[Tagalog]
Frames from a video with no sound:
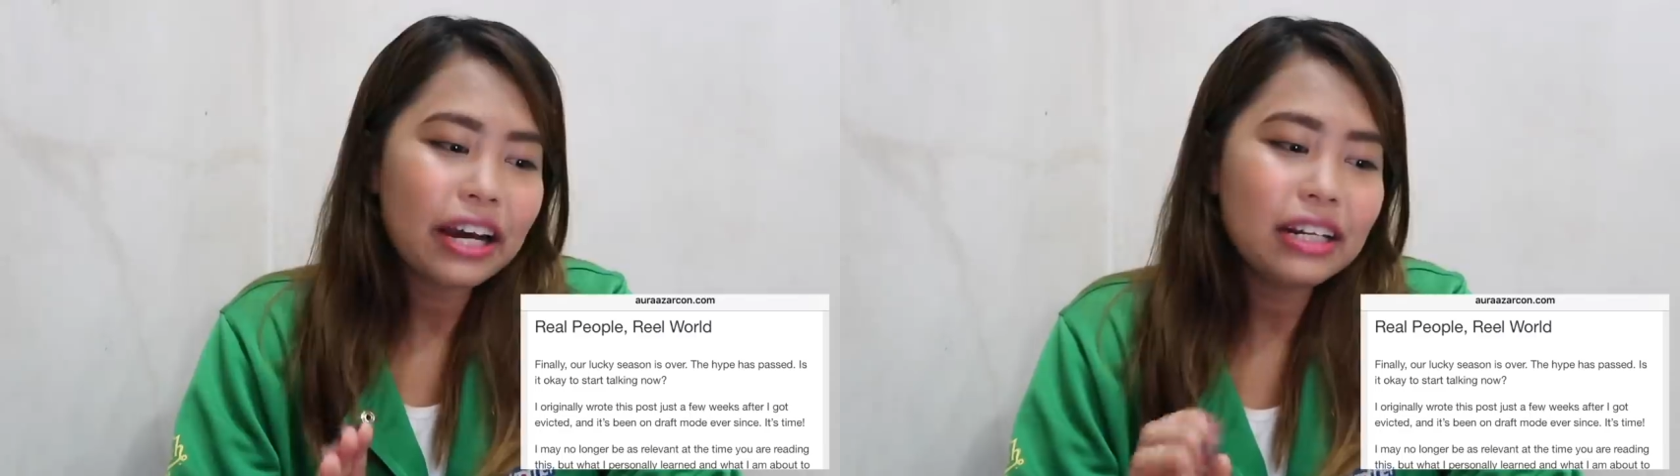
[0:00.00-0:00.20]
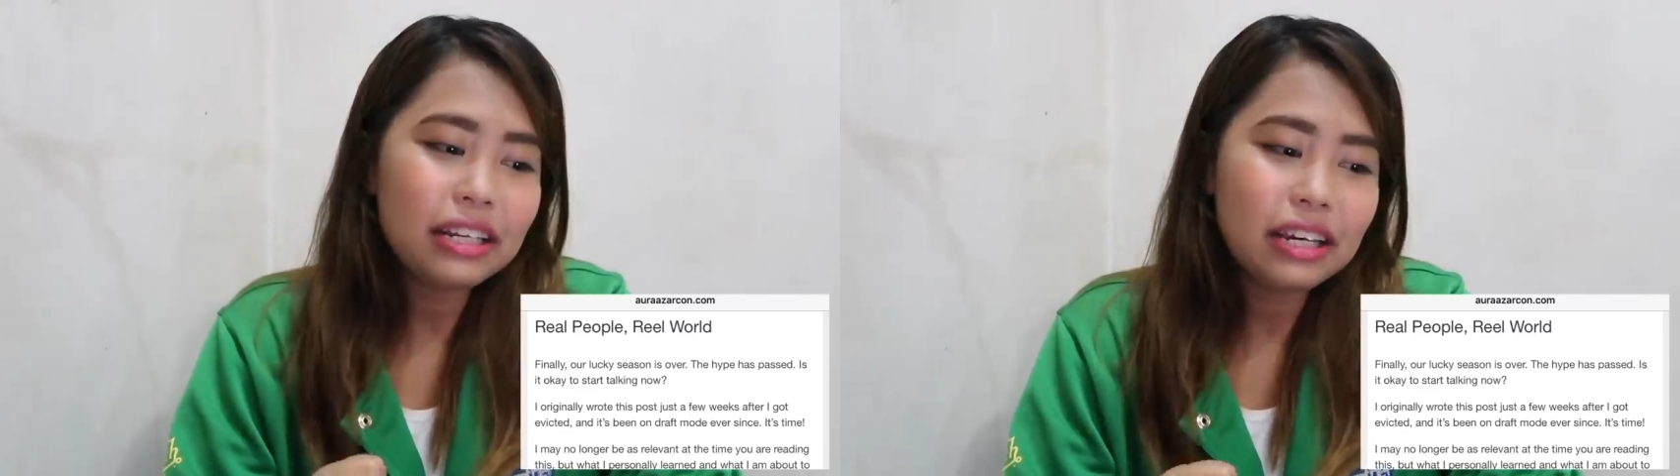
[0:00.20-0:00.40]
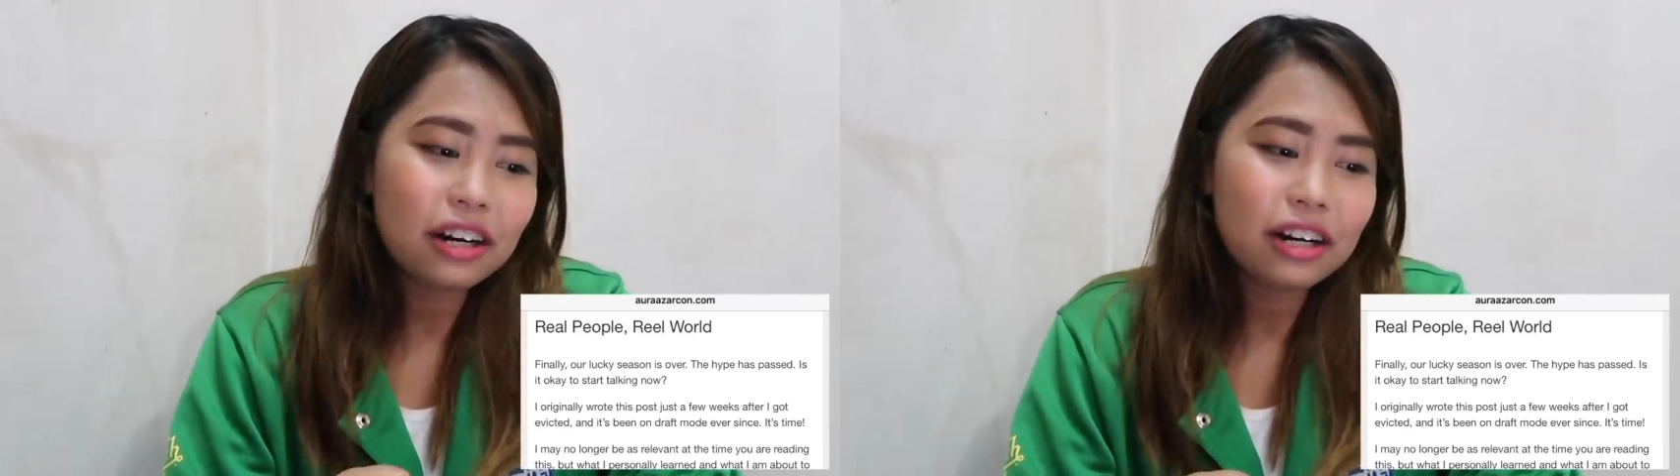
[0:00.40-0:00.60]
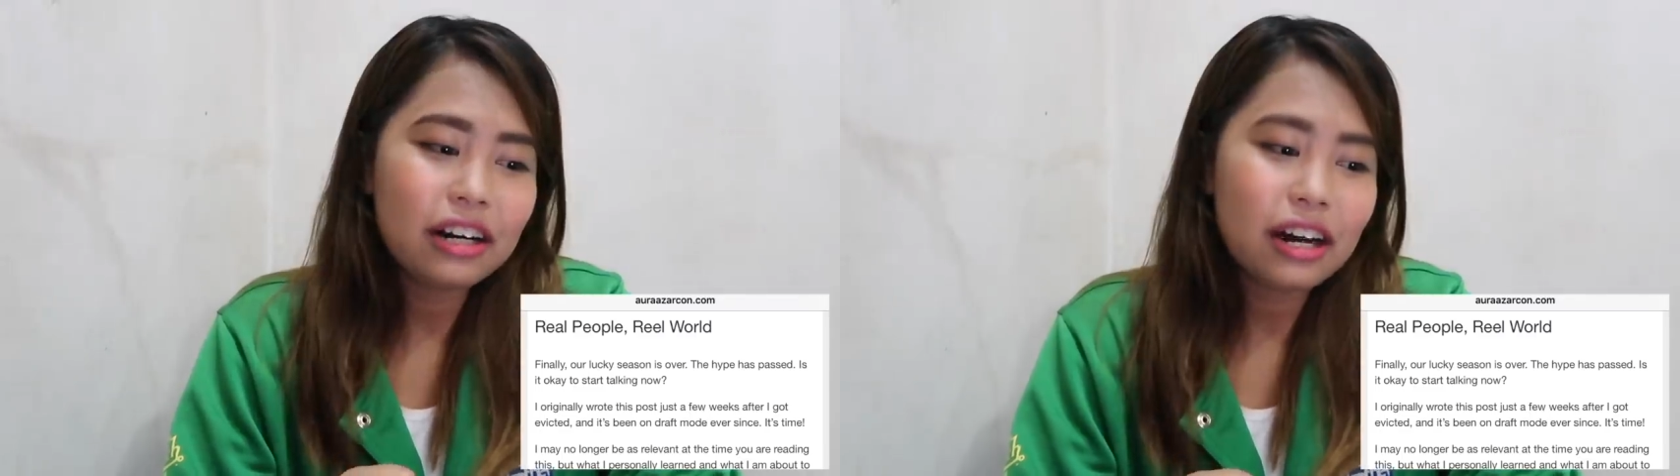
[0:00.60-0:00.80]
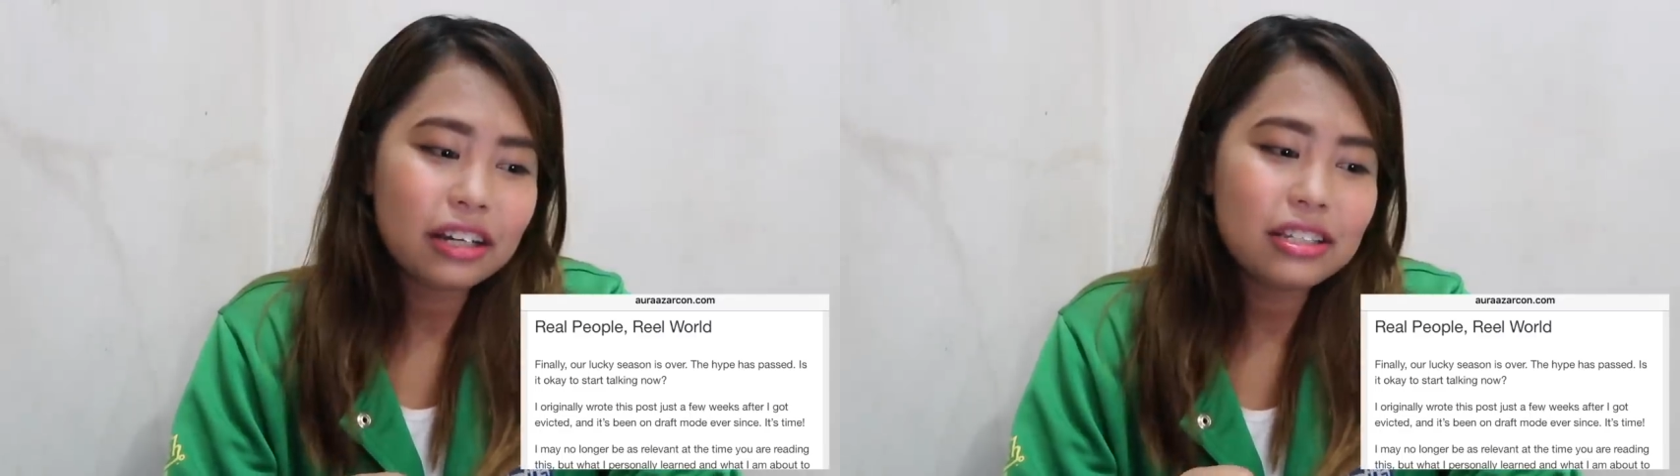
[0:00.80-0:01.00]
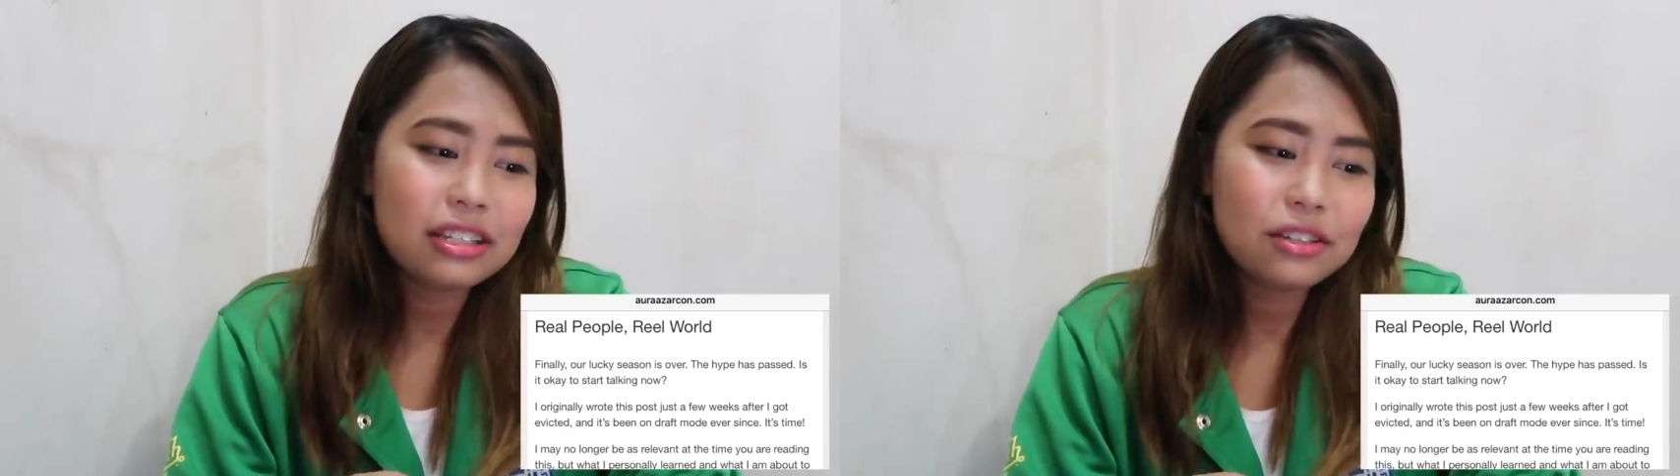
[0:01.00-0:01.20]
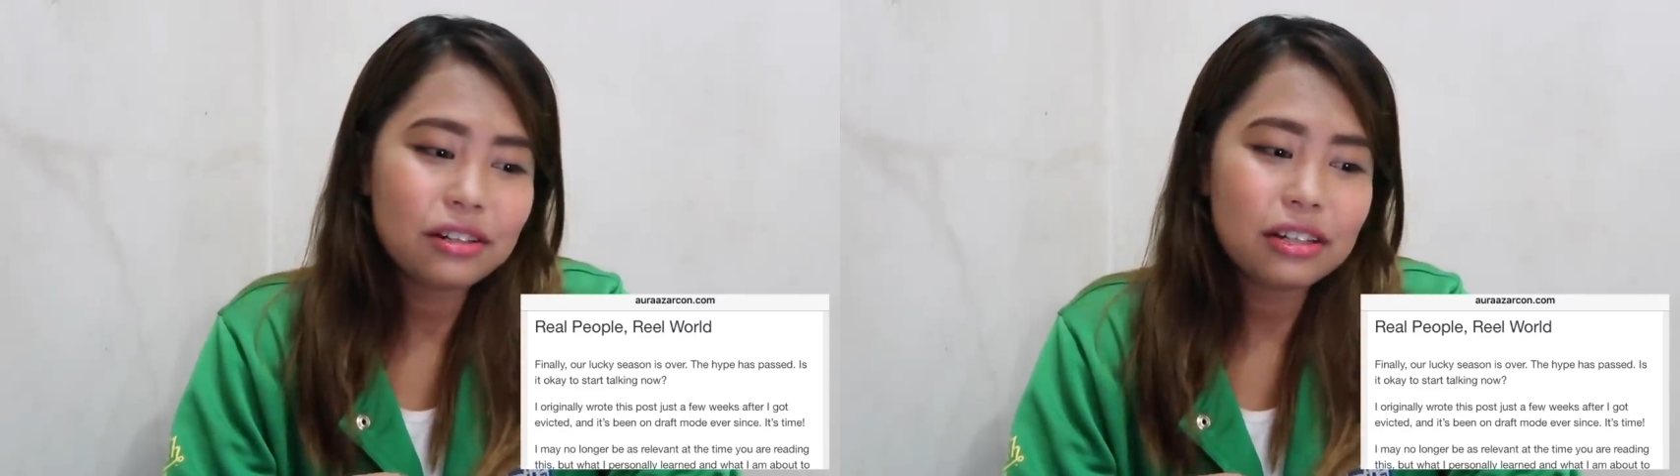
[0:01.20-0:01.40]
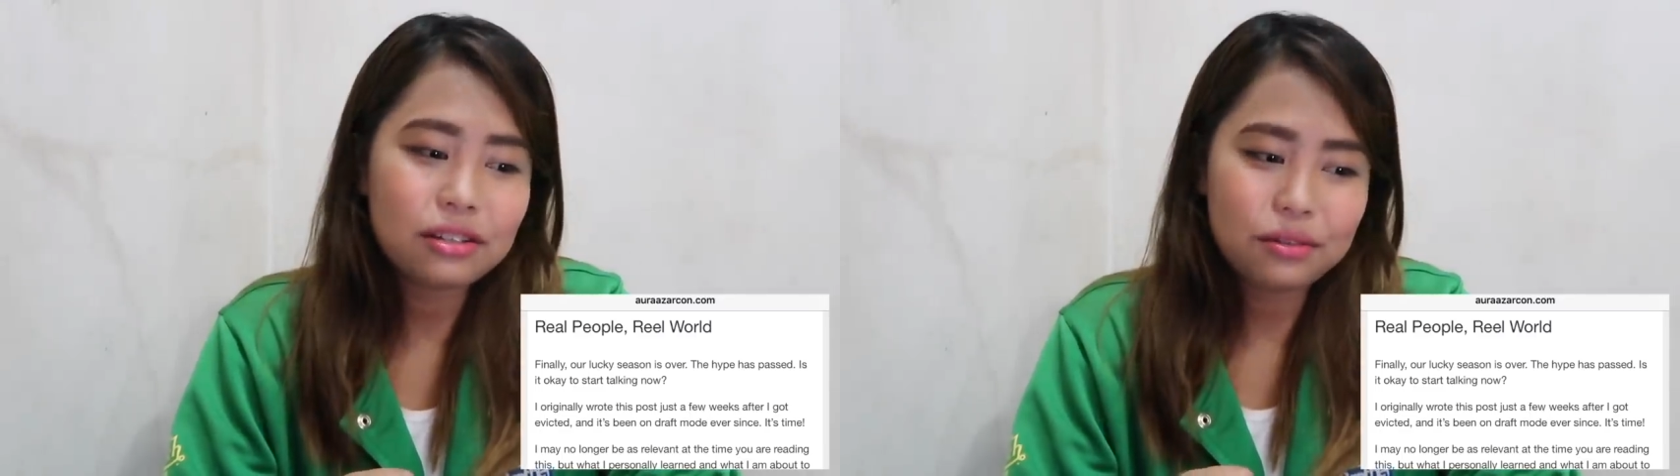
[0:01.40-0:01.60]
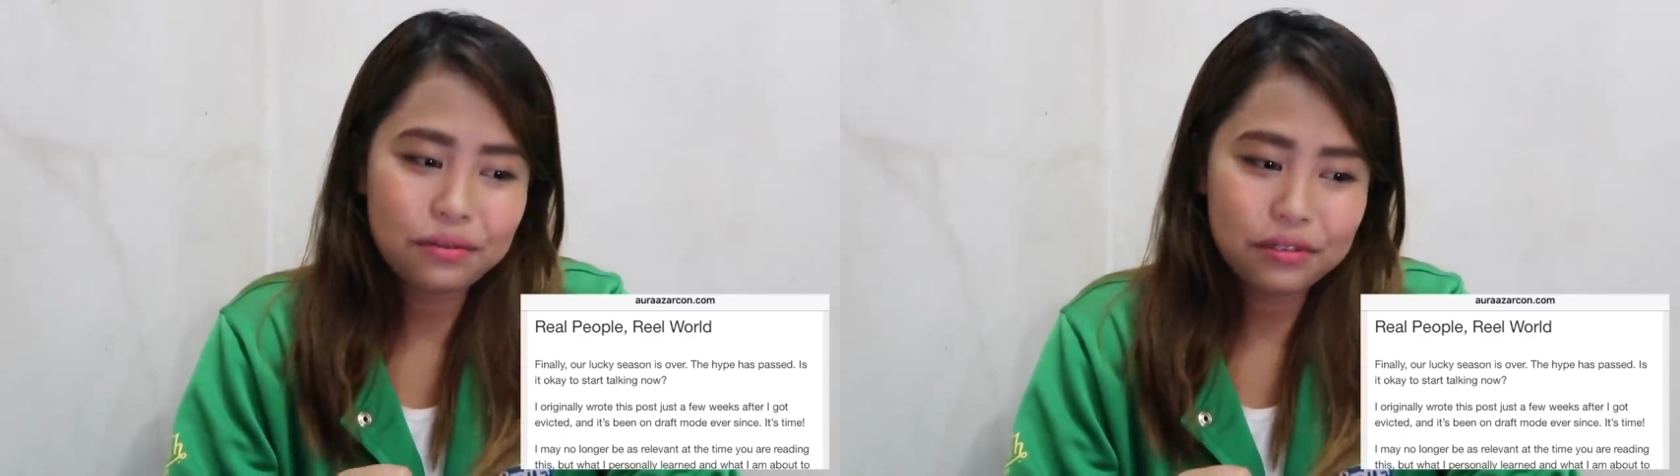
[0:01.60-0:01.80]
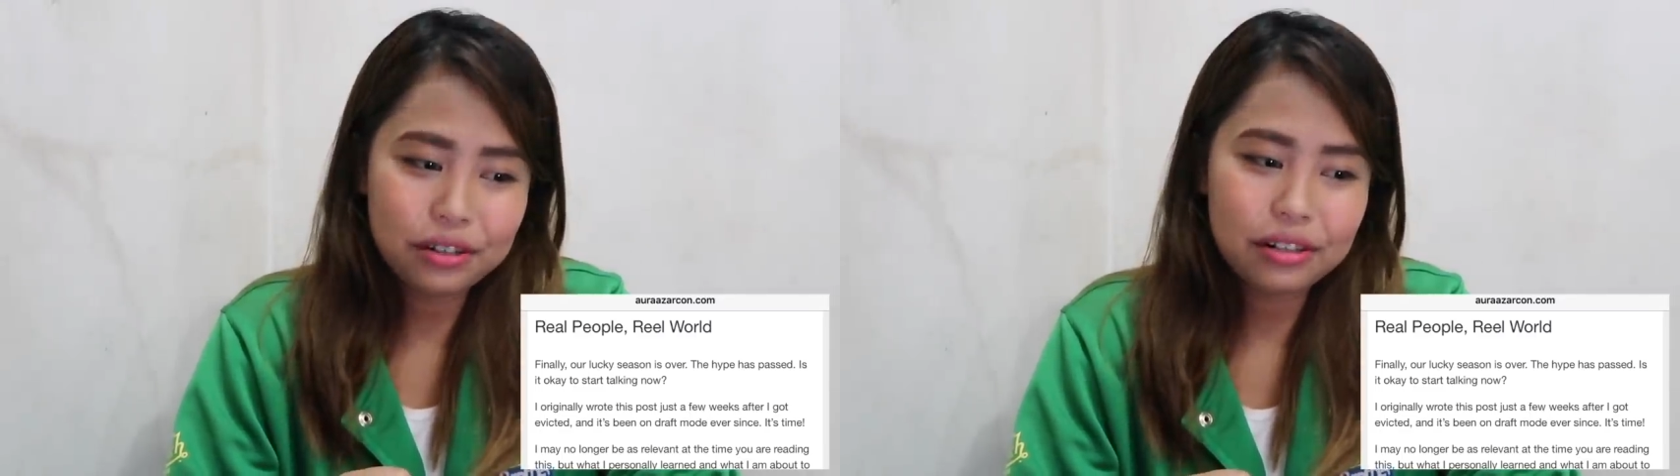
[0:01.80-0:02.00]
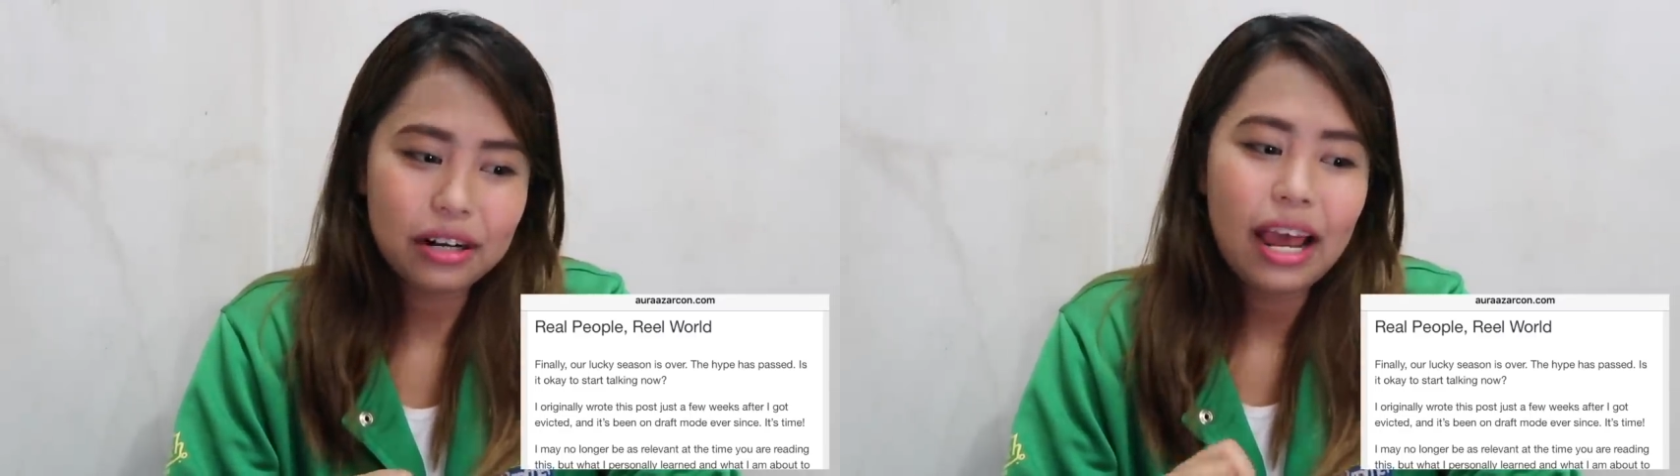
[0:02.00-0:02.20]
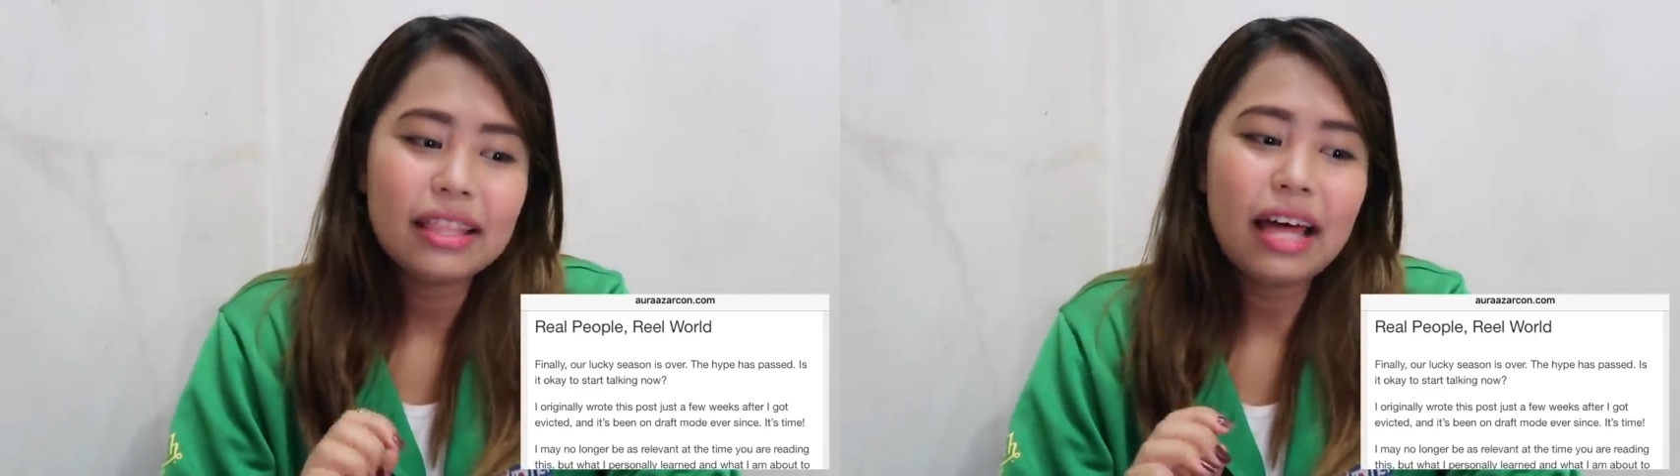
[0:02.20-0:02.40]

Finally, our lucky season is over.